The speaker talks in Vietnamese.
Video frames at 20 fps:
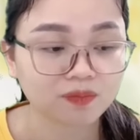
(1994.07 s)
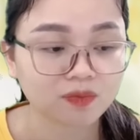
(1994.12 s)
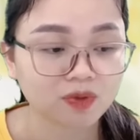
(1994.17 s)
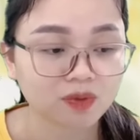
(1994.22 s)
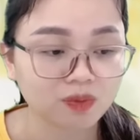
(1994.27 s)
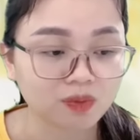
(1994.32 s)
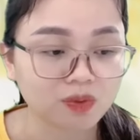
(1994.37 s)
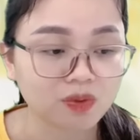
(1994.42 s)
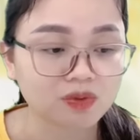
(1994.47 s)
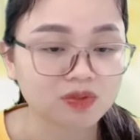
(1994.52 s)

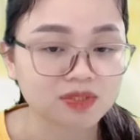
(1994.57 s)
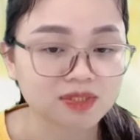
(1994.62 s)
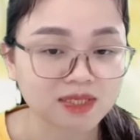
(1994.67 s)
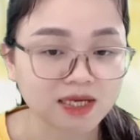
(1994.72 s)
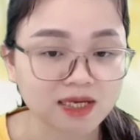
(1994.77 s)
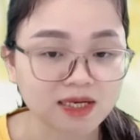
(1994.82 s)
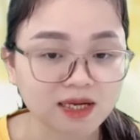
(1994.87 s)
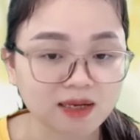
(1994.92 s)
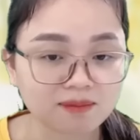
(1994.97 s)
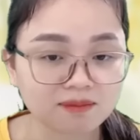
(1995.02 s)
Nụ hôn
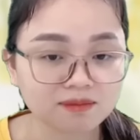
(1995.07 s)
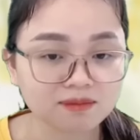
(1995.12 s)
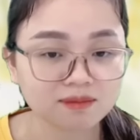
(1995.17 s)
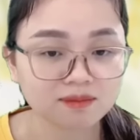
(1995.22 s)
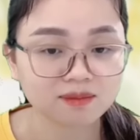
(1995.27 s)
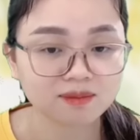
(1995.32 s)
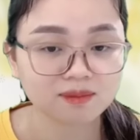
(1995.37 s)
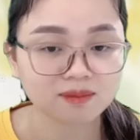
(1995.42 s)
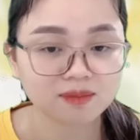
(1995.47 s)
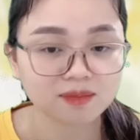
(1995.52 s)
say đắm
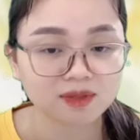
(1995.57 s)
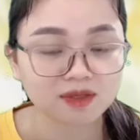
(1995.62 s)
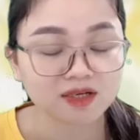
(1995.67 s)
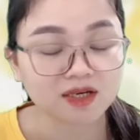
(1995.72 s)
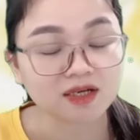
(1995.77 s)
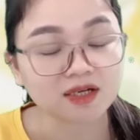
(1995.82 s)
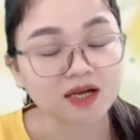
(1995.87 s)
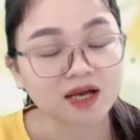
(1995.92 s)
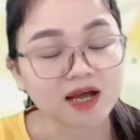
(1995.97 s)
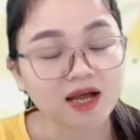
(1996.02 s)

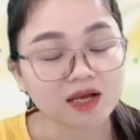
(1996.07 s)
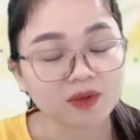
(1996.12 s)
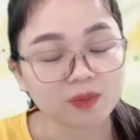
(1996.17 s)
Khiến cả hai